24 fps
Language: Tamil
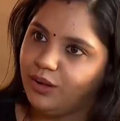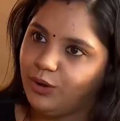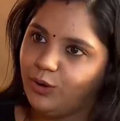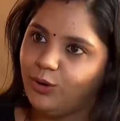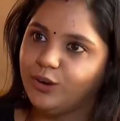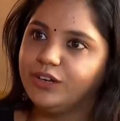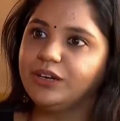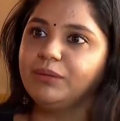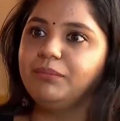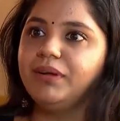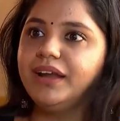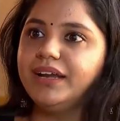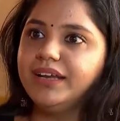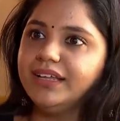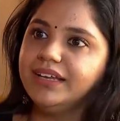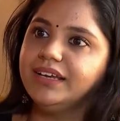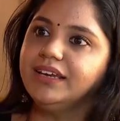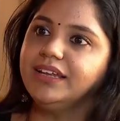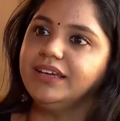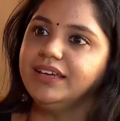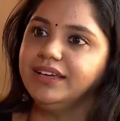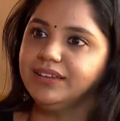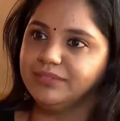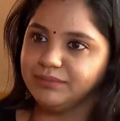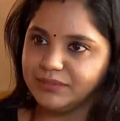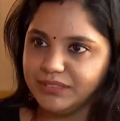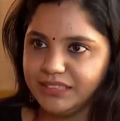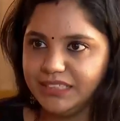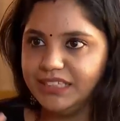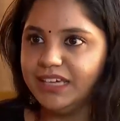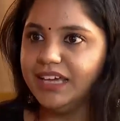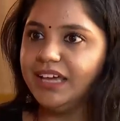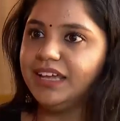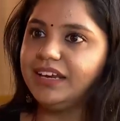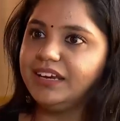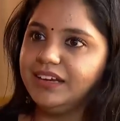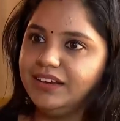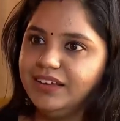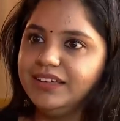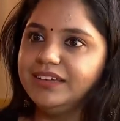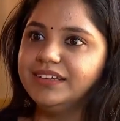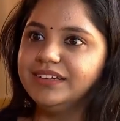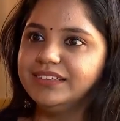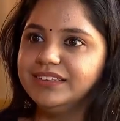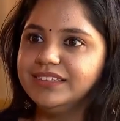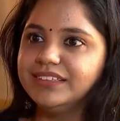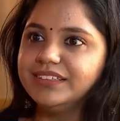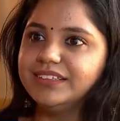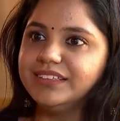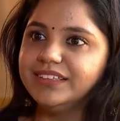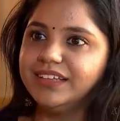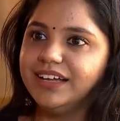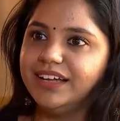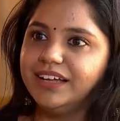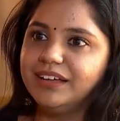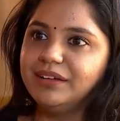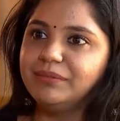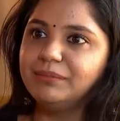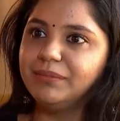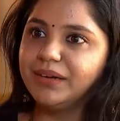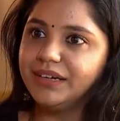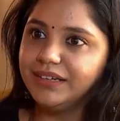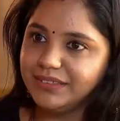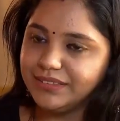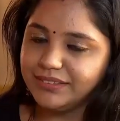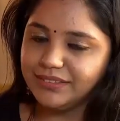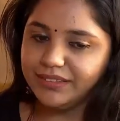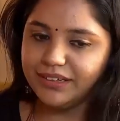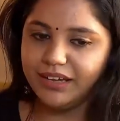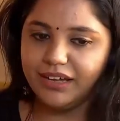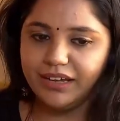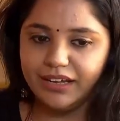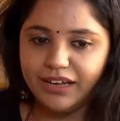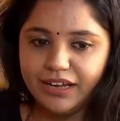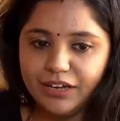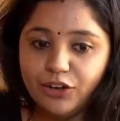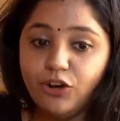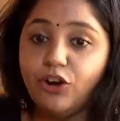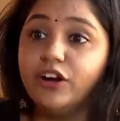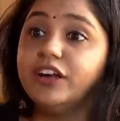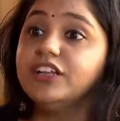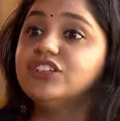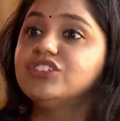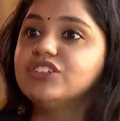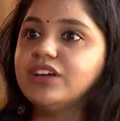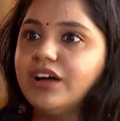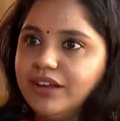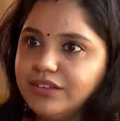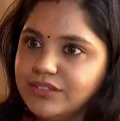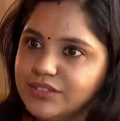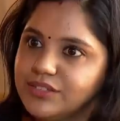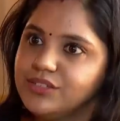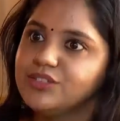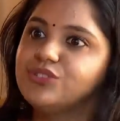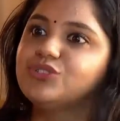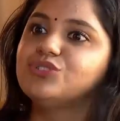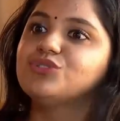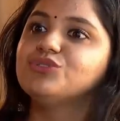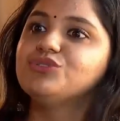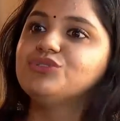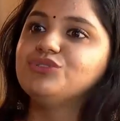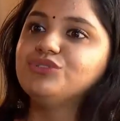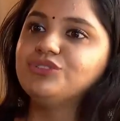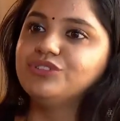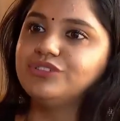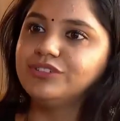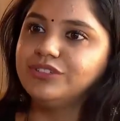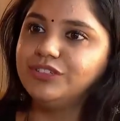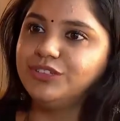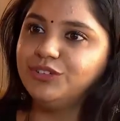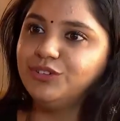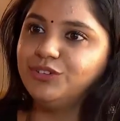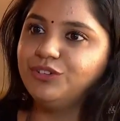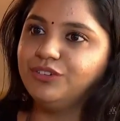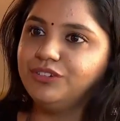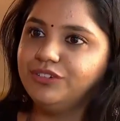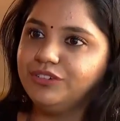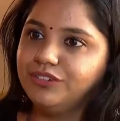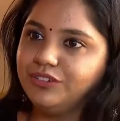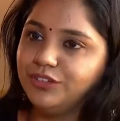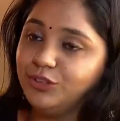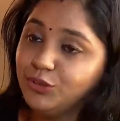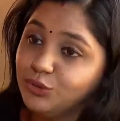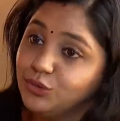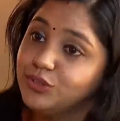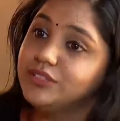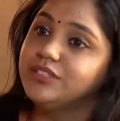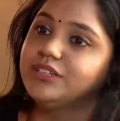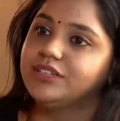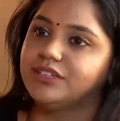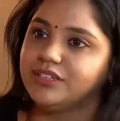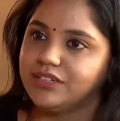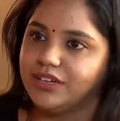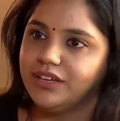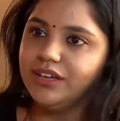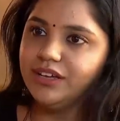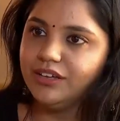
ஆட்டோமேட்டிக்லி ஏற்கனவே இருந்தது தான் பட் ஐ காட் அ சான்ஸ் டு யூனோ யூஸ் இட்